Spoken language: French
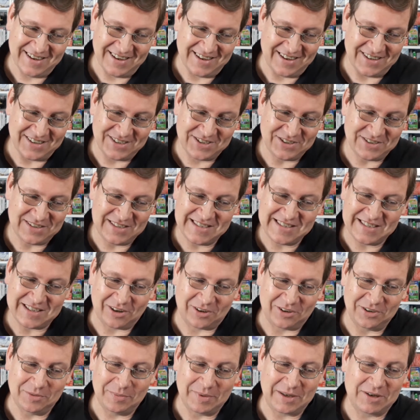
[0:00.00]
Euh, jeudi, ça
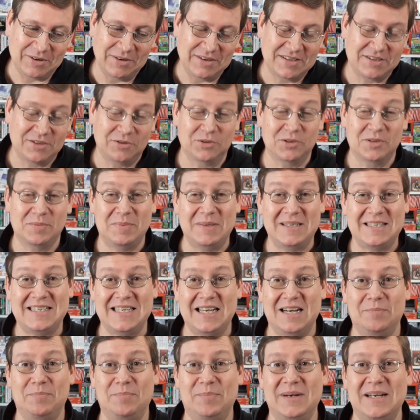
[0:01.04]
rentre dans ma collection
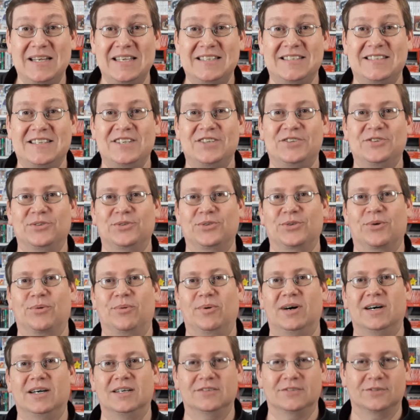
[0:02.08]
spéciale PlayStation
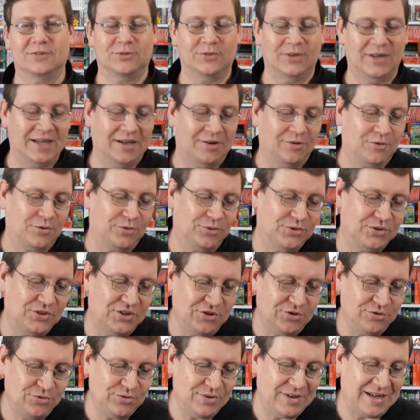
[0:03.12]
3. Donc voilà, on
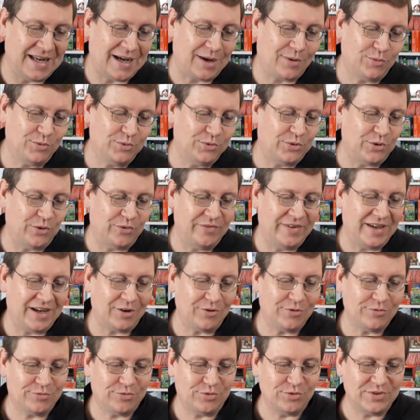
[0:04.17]
continue la route vers
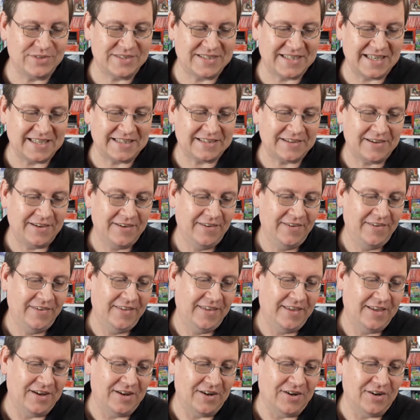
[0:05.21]
le full set.
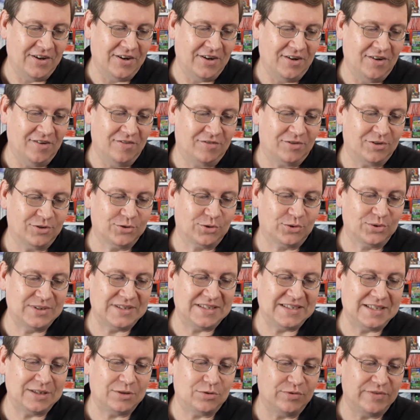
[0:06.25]
Euh,
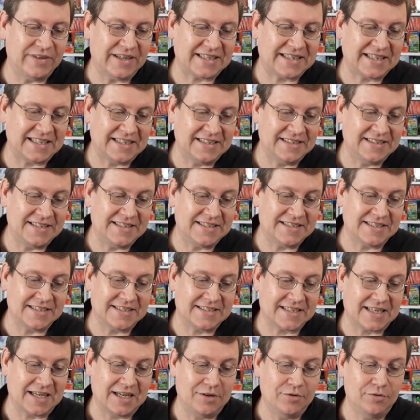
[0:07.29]
vendredi, découverte 1D, ça
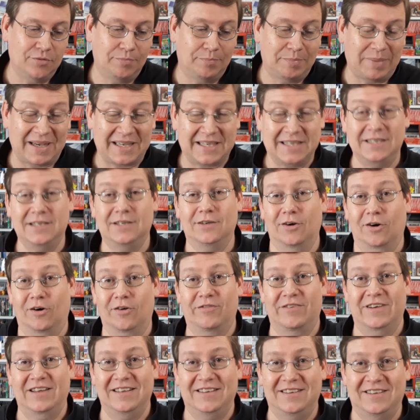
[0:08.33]
sera Unpacking. En
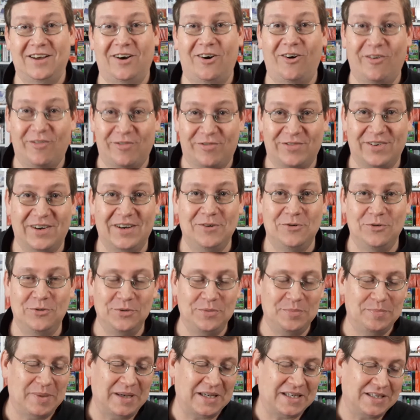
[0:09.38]
fait, enfin, le
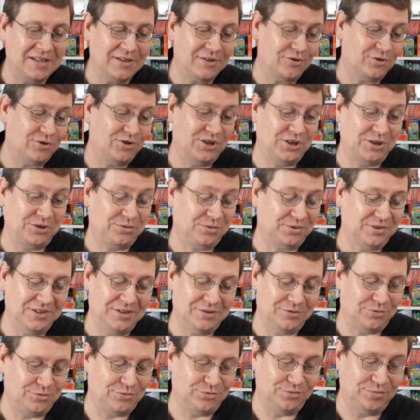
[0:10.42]
Unpacking que j'ai tourné
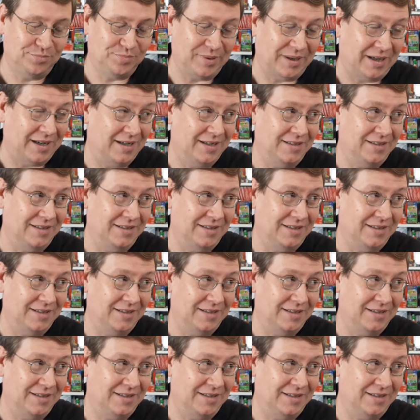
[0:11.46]
du coup pas.